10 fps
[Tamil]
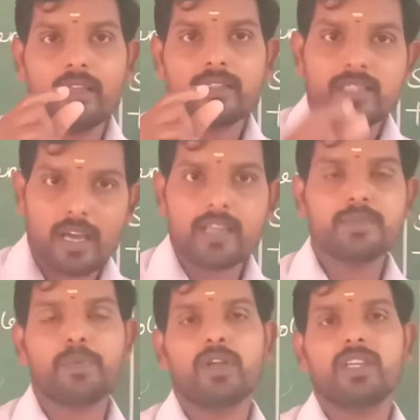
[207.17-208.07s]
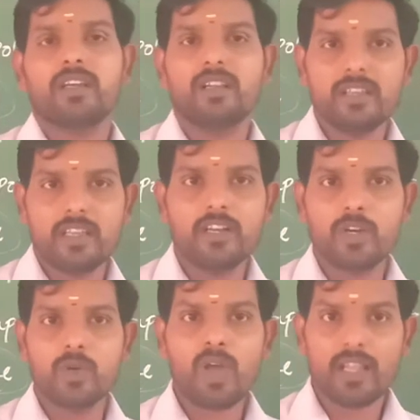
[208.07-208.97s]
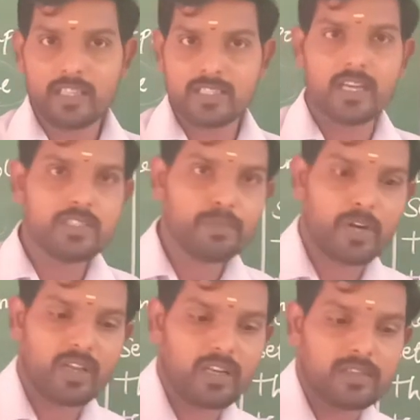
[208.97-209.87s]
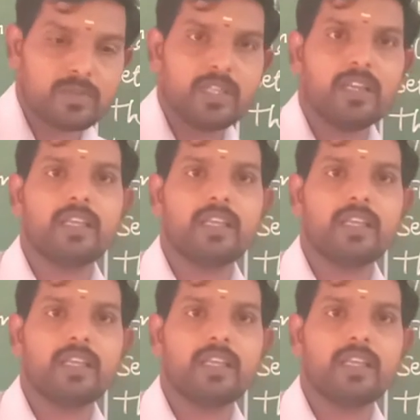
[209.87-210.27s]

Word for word: சார்ஜ் பார்ட்டிக்கல் இருக்கணும் அந்த சார்ஜ் பார்ட்டிக்கலை சுற்றி